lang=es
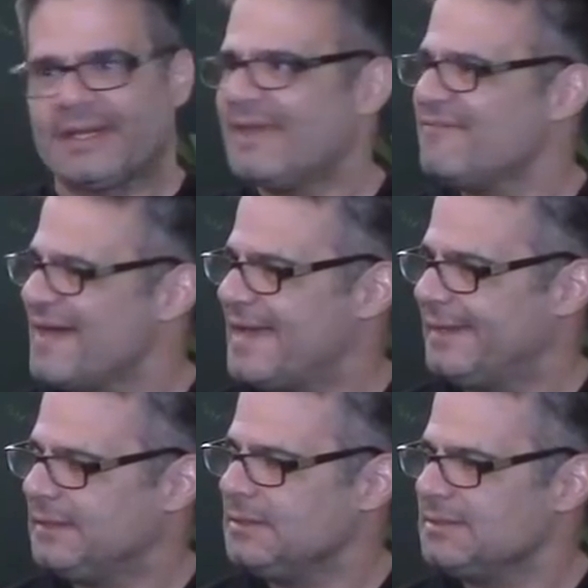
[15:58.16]
que
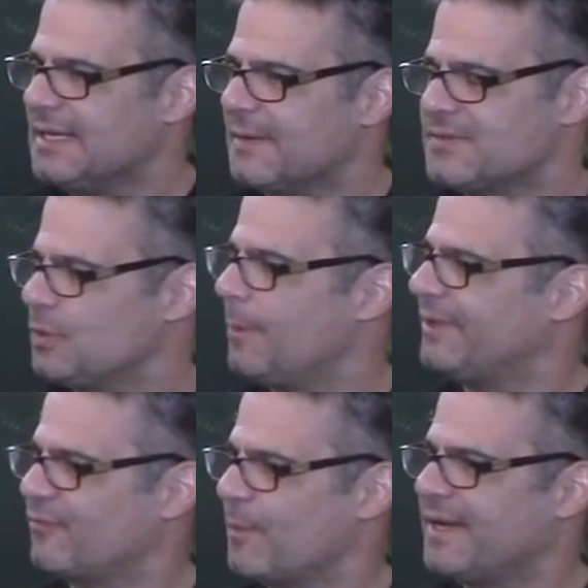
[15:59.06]
Vine tiene que haber sido una
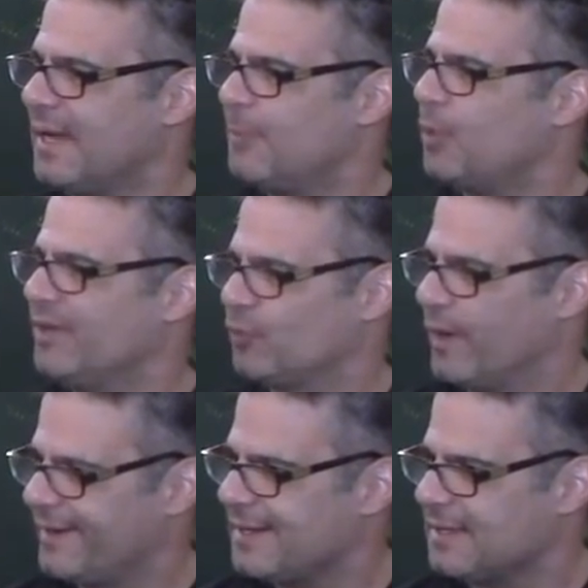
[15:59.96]
plataforma creada por
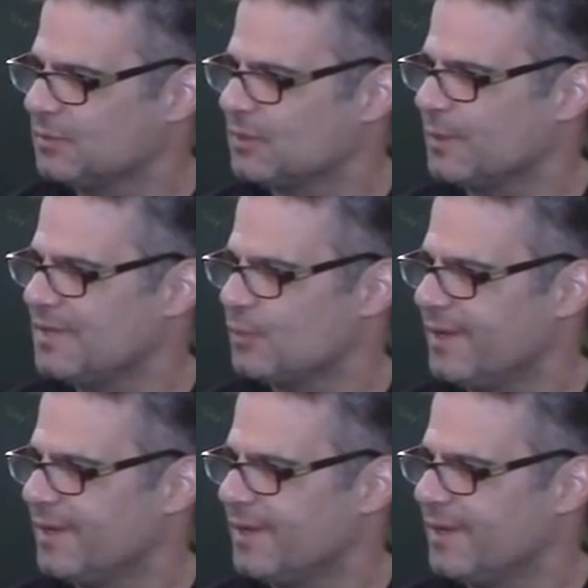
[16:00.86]
Jesús Enrique. ¿Tú te acuerdas de Jesús